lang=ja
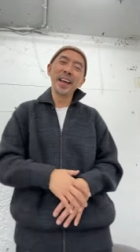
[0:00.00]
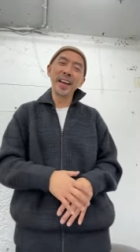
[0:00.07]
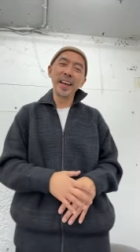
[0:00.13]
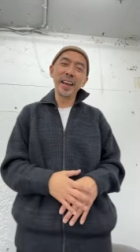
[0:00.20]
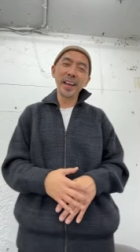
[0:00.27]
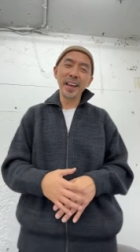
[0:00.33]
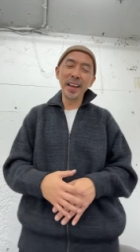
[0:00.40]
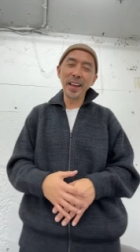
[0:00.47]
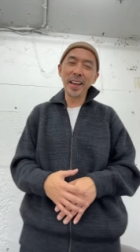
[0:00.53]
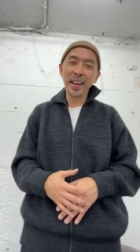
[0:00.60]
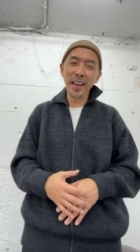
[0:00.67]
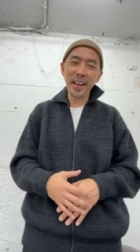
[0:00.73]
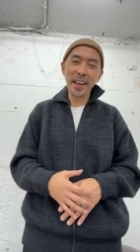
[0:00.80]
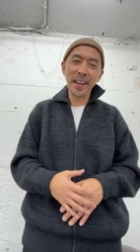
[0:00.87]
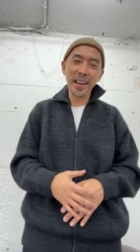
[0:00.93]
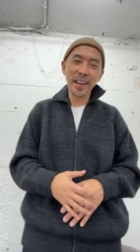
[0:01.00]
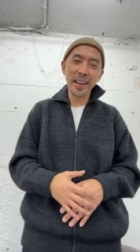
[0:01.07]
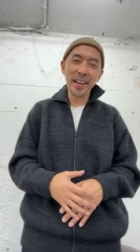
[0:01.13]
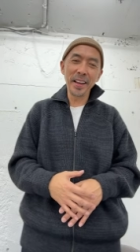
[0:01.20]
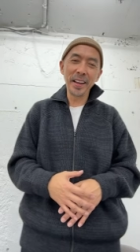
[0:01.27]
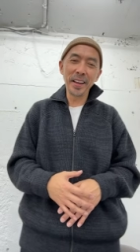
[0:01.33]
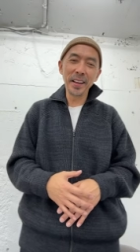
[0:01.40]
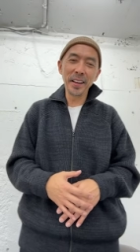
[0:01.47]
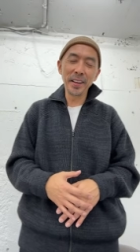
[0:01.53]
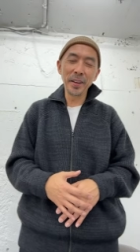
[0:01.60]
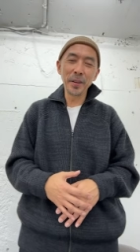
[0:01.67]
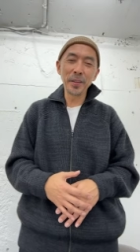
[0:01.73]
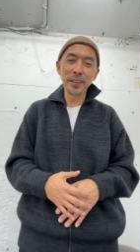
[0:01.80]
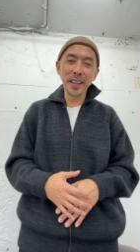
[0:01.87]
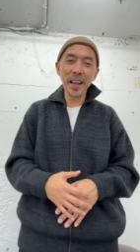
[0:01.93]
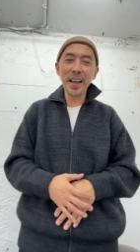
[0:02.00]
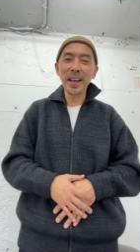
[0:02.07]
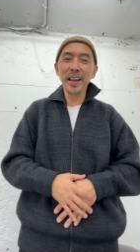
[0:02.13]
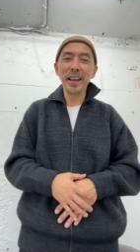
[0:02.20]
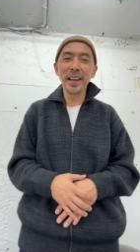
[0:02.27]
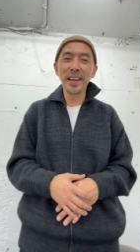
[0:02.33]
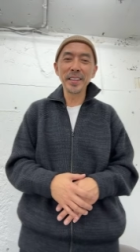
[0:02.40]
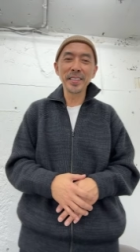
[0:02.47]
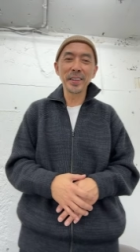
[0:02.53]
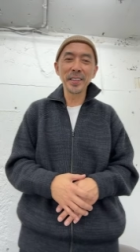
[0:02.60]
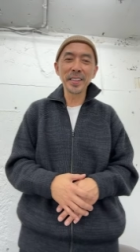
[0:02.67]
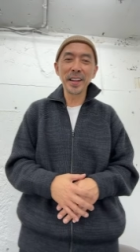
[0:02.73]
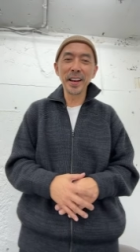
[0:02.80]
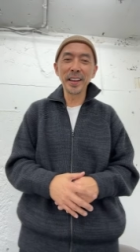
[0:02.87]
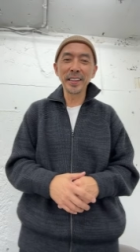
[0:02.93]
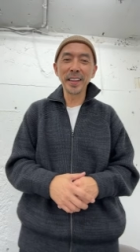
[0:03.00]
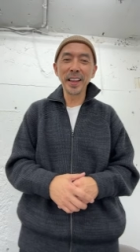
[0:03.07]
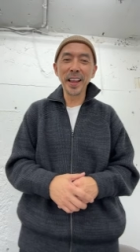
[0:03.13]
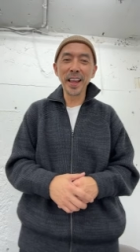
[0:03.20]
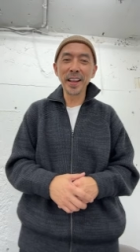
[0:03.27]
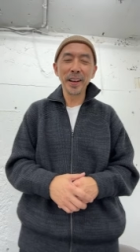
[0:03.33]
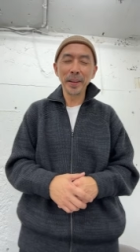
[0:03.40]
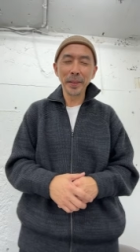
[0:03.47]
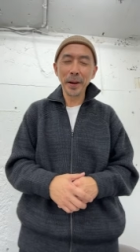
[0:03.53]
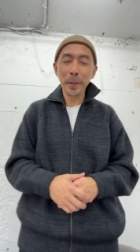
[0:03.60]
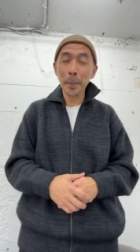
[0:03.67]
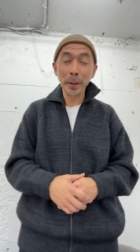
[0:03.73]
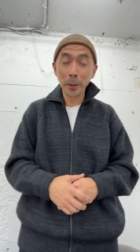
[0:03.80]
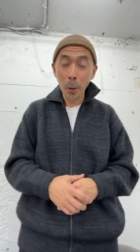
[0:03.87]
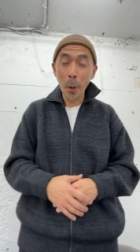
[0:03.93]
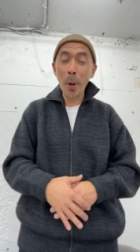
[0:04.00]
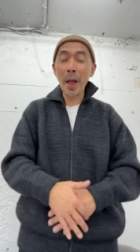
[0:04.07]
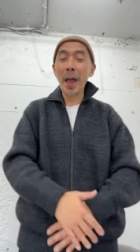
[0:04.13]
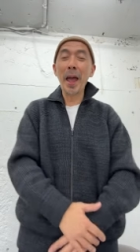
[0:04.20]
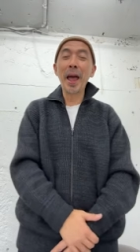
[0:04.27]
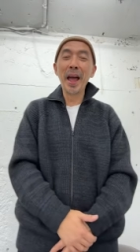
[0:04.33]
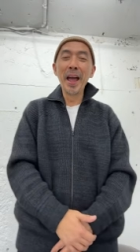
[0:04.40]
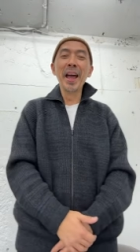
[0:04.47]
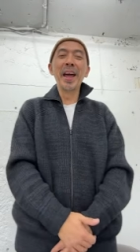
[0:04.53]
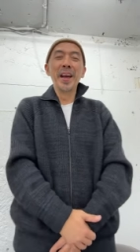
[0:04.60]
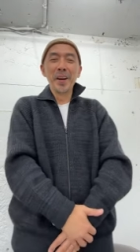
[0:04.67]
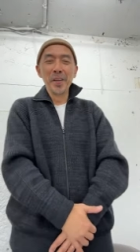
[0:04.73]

えー、意欲で、えー、過ごされてればと、えー、